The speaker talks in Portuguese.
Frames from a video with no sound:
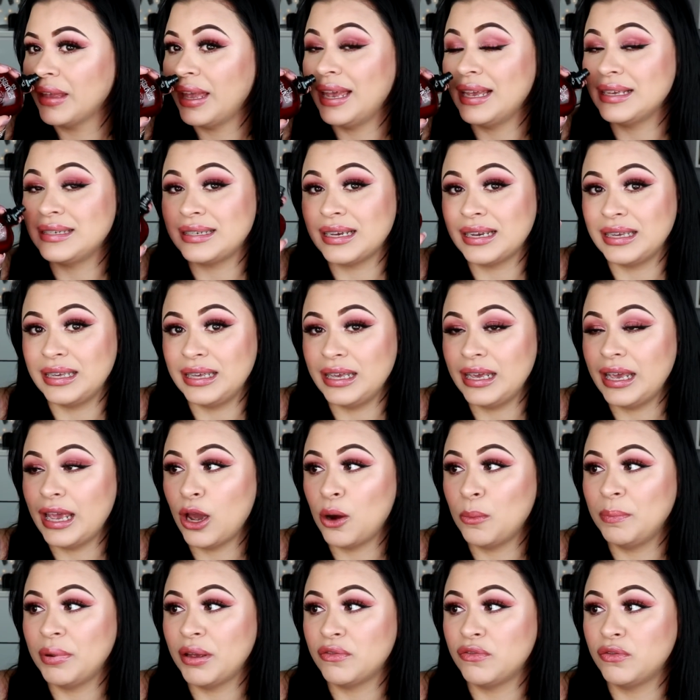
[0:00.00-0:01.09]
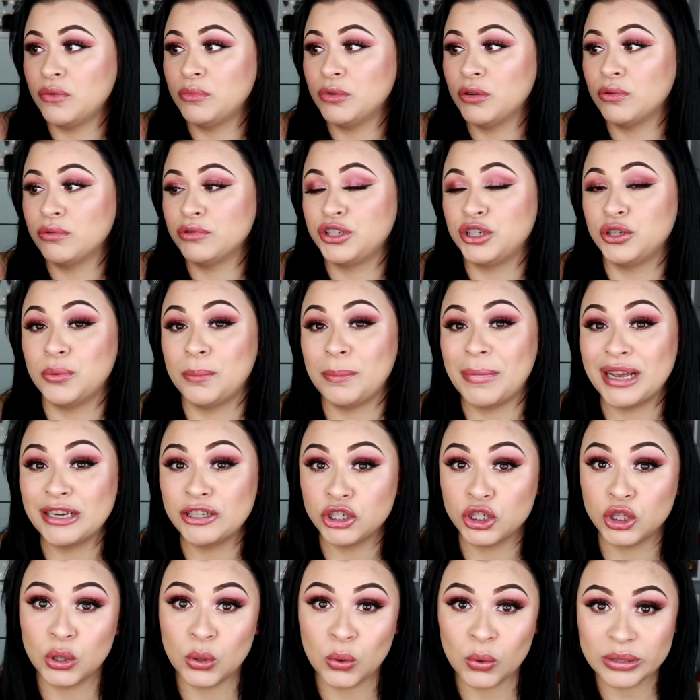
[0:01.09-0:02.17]
Esse aqui é o perfume com o cheiro
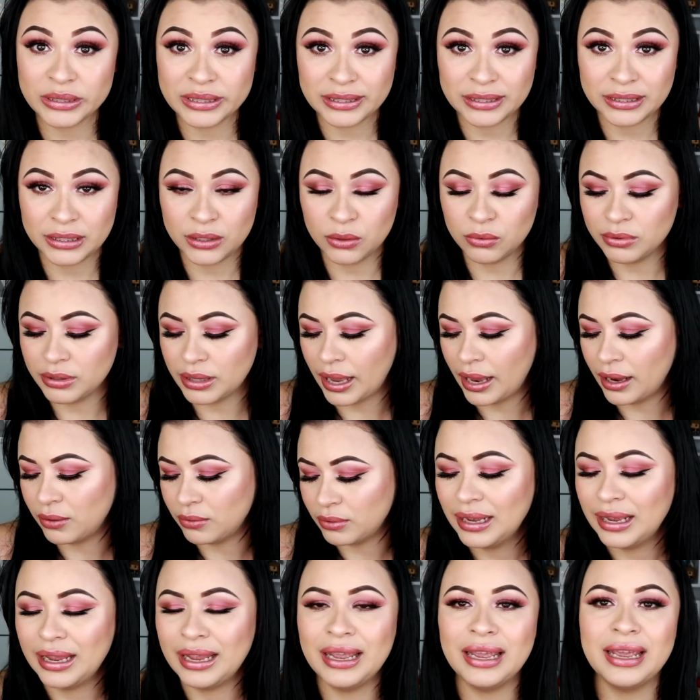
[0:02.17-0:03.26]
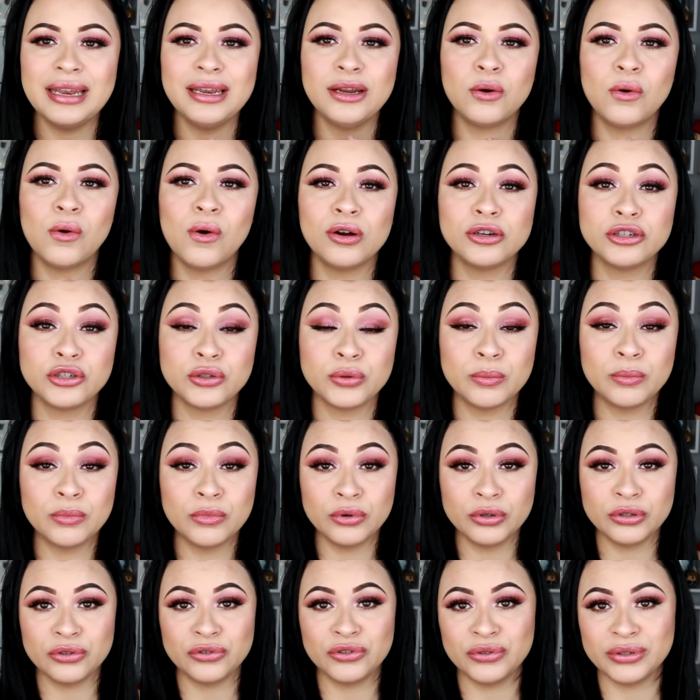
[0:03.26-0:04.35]
mais doce que eu tenho. Ele, eu gosto
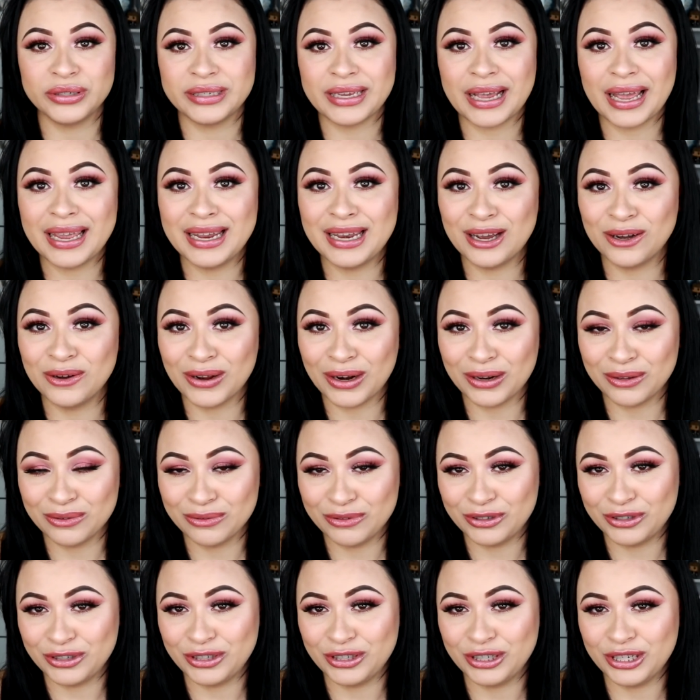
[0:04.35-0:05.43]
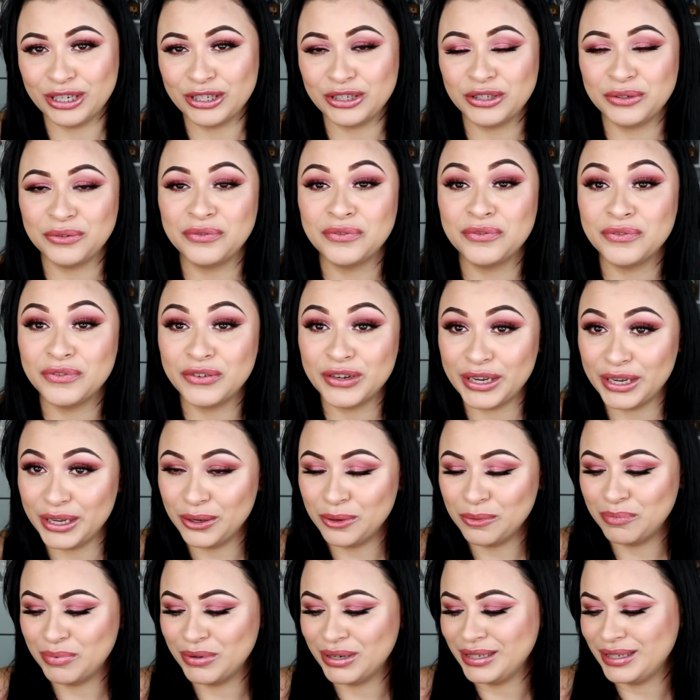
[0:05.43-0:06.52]
muito de usar ele agora nos dias de
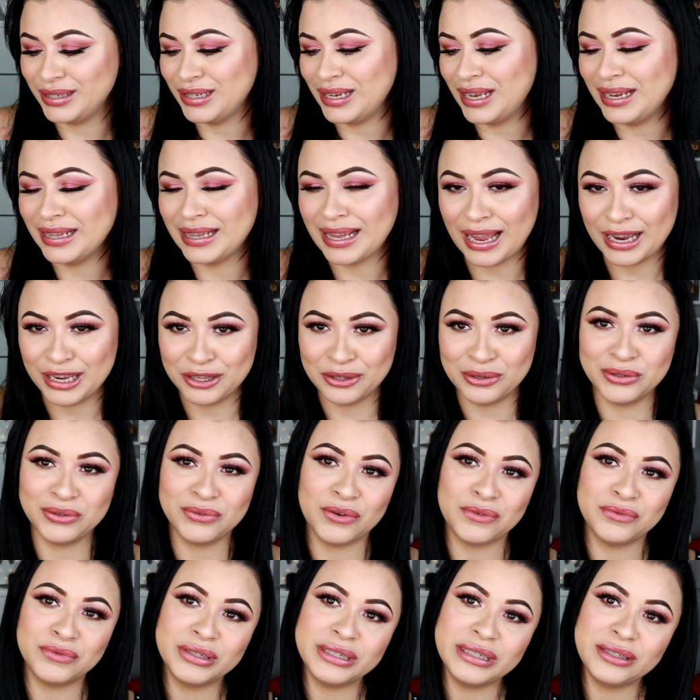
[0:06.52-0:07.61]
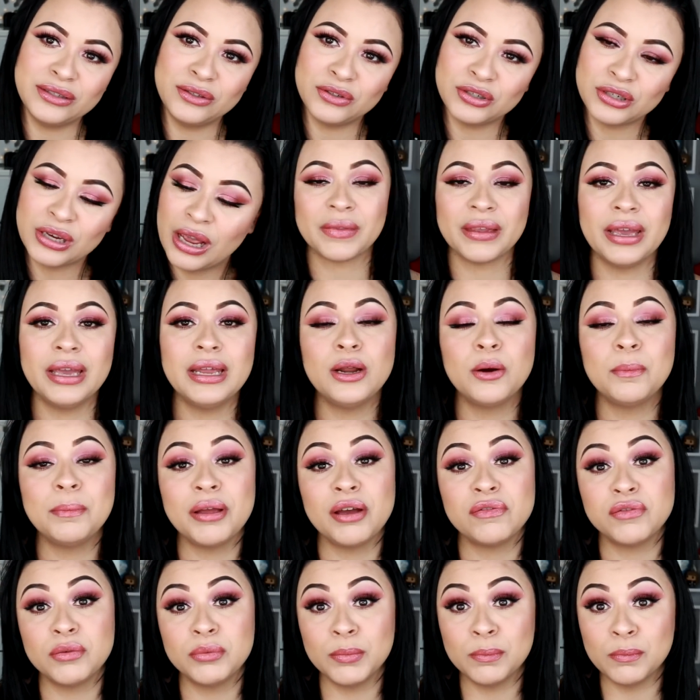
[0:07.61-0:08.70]
frio, por isso que ele tá aqui nos favoritos. Ele é um
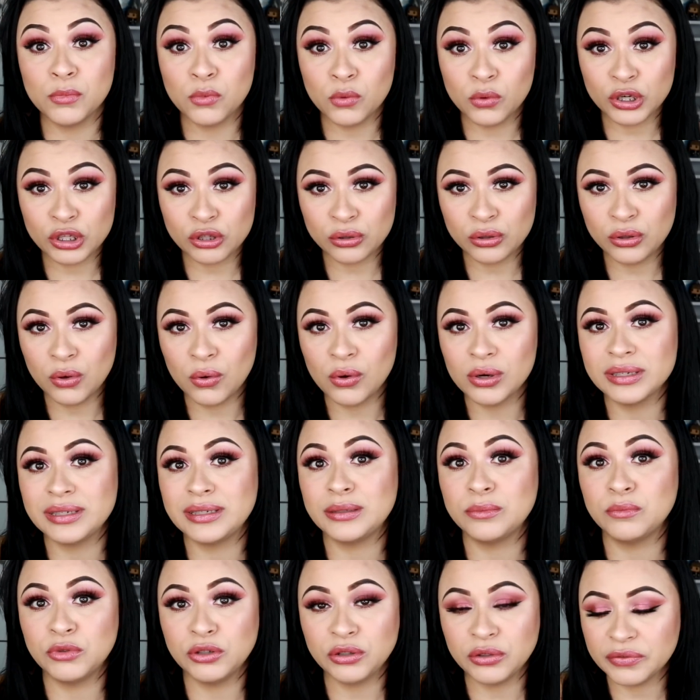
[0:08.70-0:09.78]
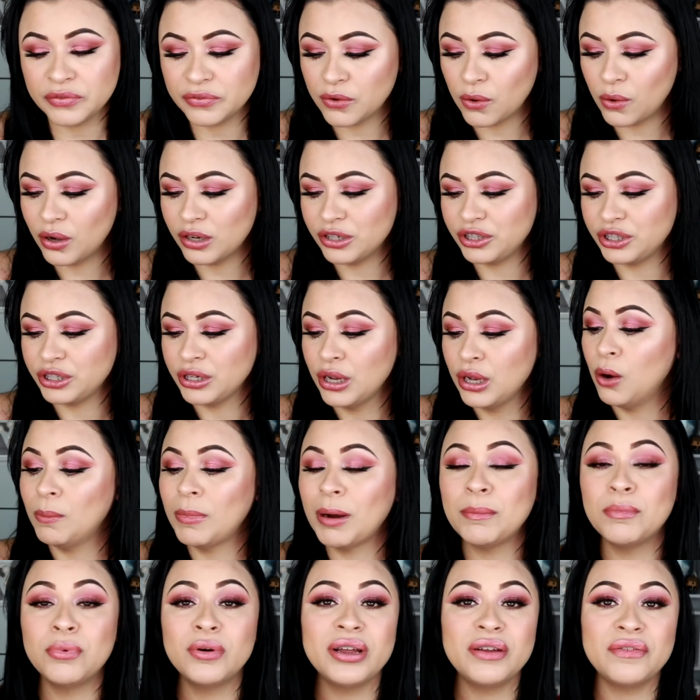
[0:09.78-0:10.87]
perfume muito doce, muito forte.
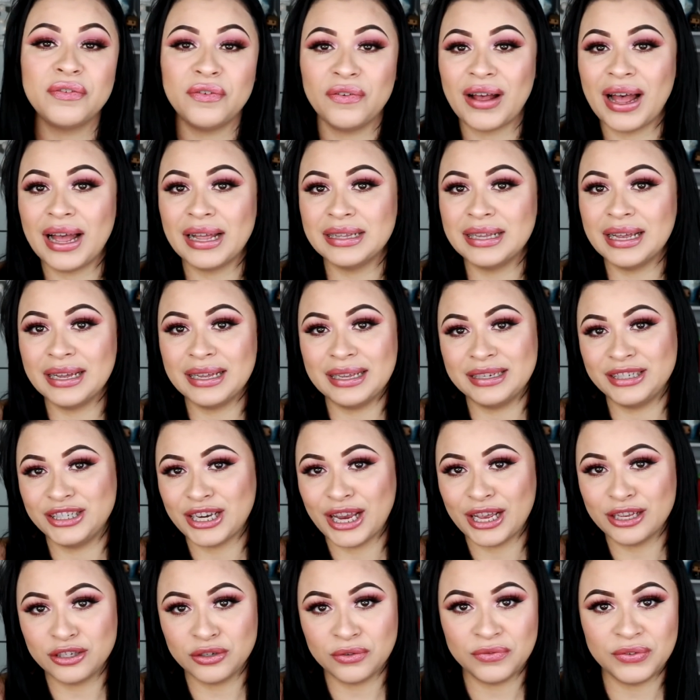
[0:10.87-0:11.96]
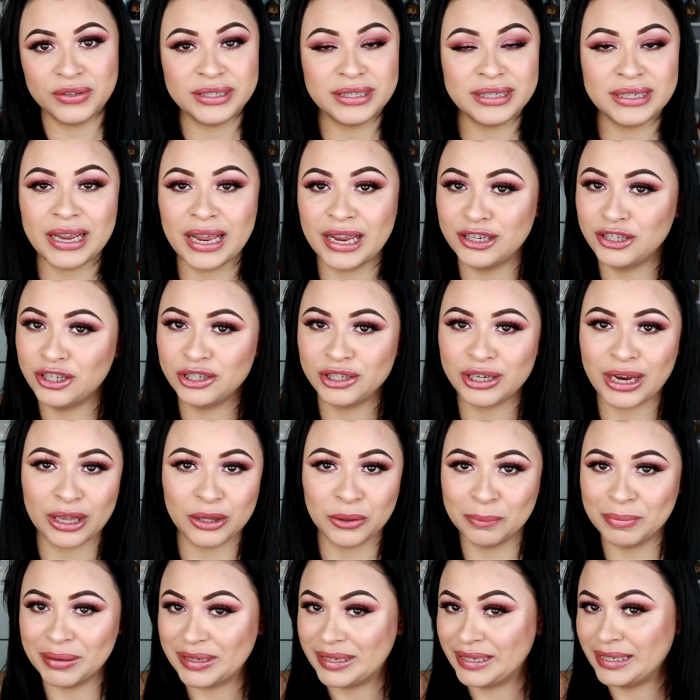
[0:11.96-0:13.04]
Uma borrifada já é suficiente já,
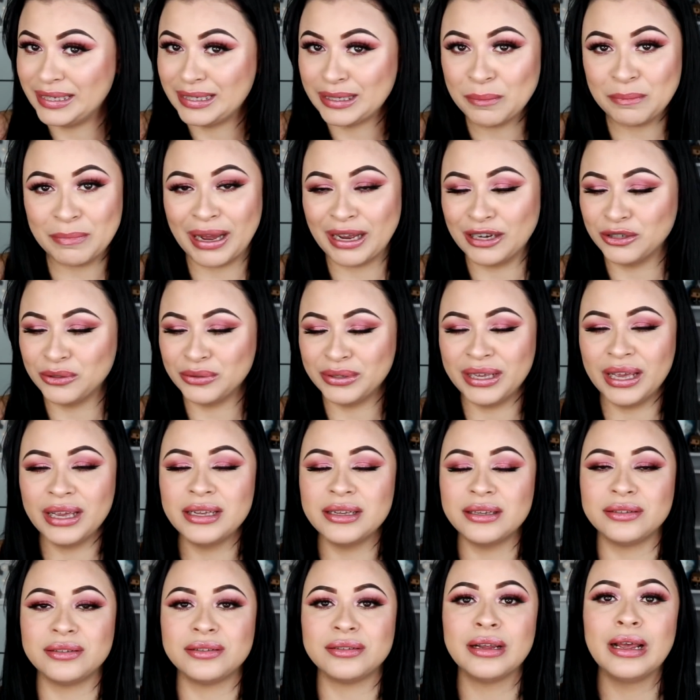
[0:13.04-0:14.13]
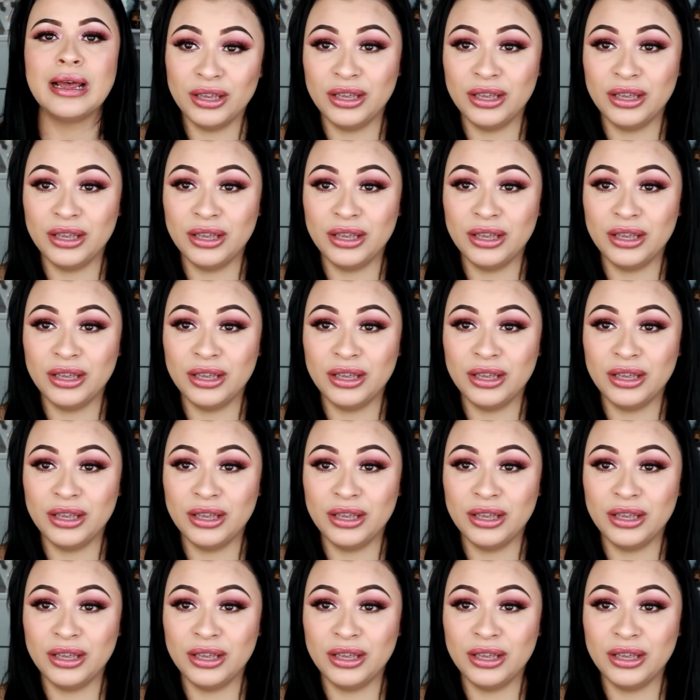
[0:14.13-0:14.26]
não precisa mais do que isso.